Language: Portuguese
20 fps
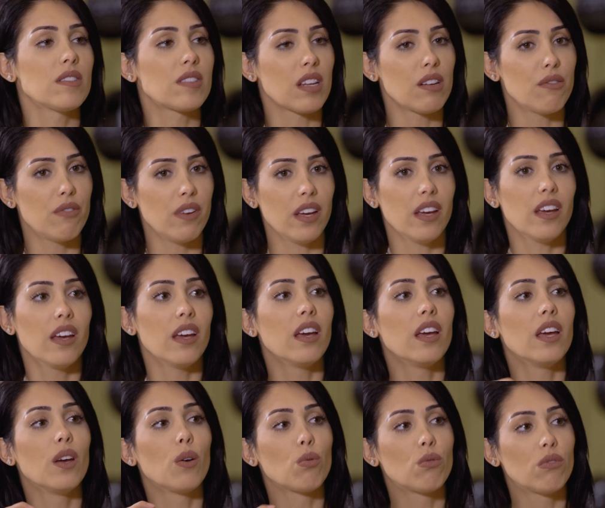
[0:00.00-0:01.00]
escrever. Eu lembro,
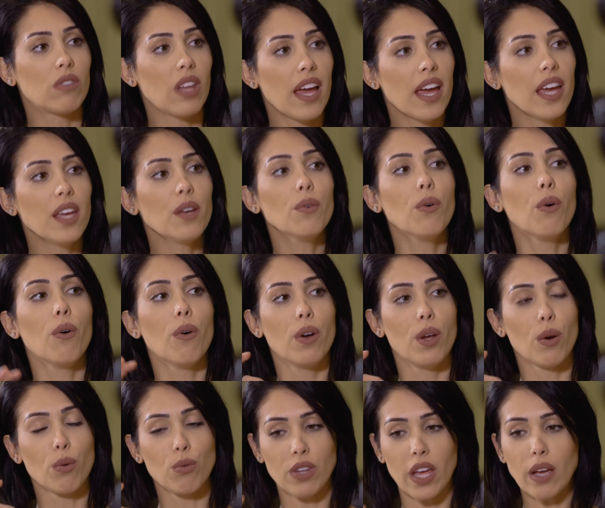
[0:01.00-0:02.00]
você sempre tenho, embaixo.
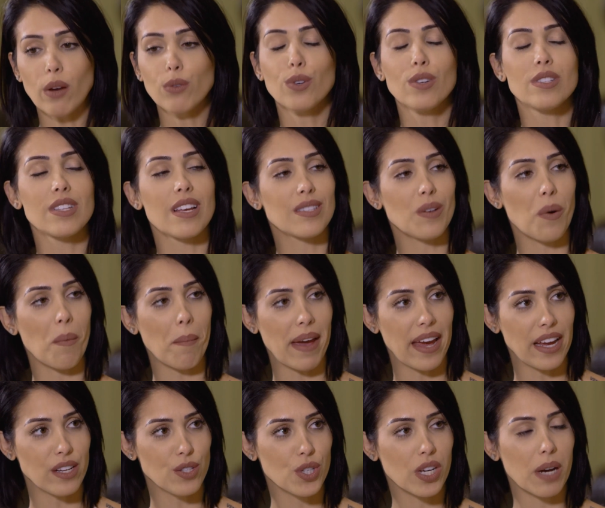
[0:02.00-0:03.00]
Eu tenho autorização
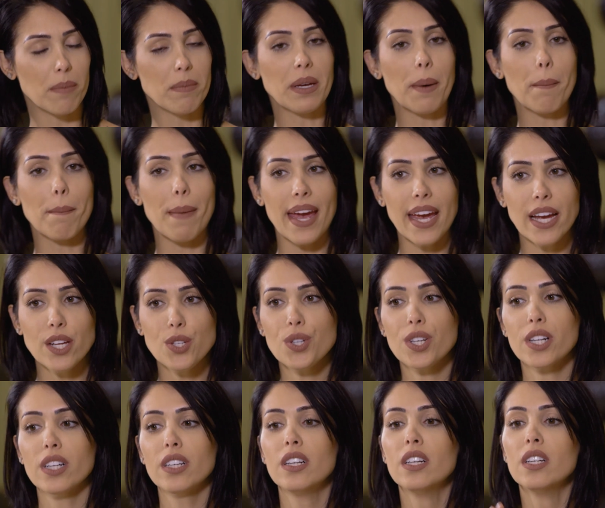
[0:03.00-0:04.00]
médica, minha
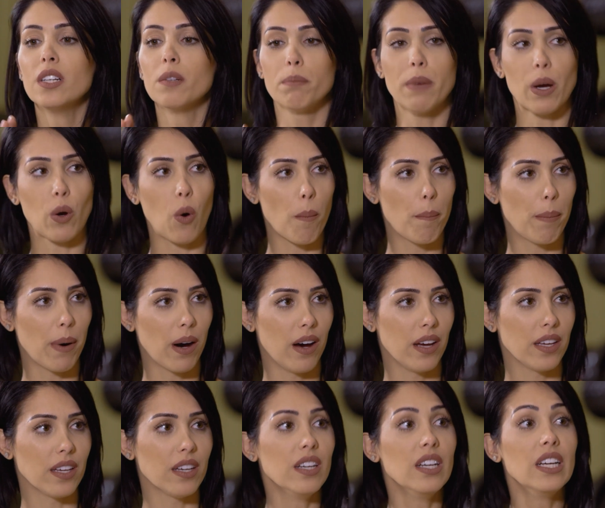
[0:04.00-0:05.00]
médica me
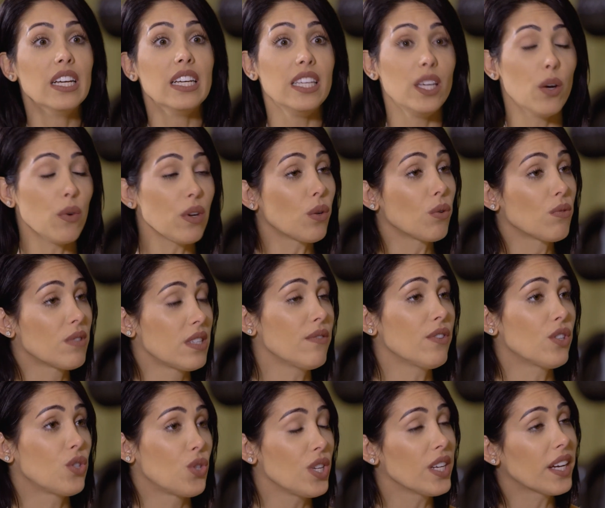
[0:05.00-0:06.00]
acompanha. E eu,
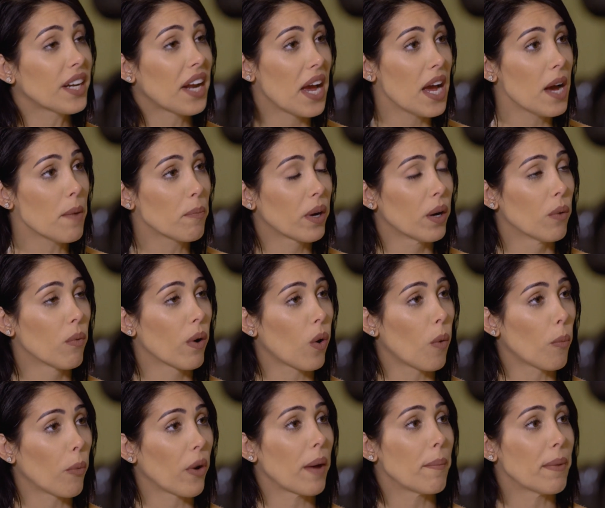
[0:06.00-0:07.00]
inclusive, tinha na época um
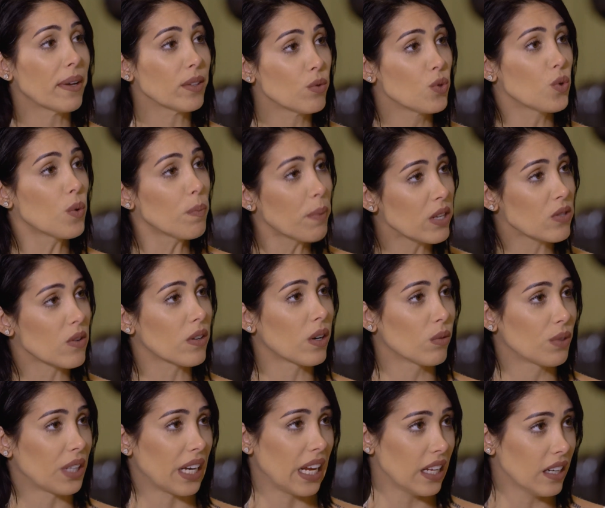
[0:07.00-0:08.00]
acompanhamento de um
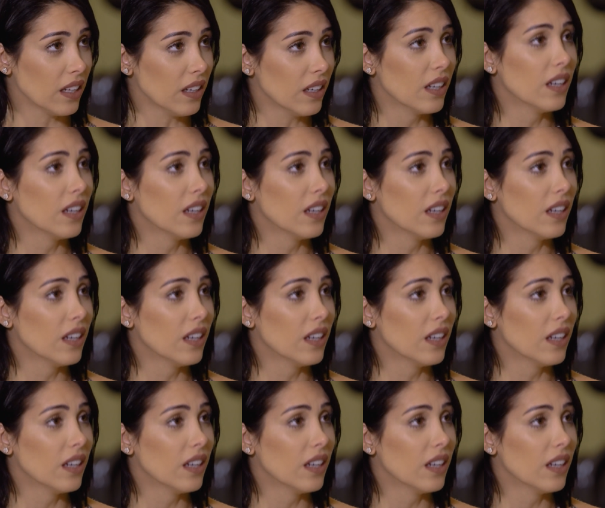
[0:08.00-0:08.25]
personal trainer,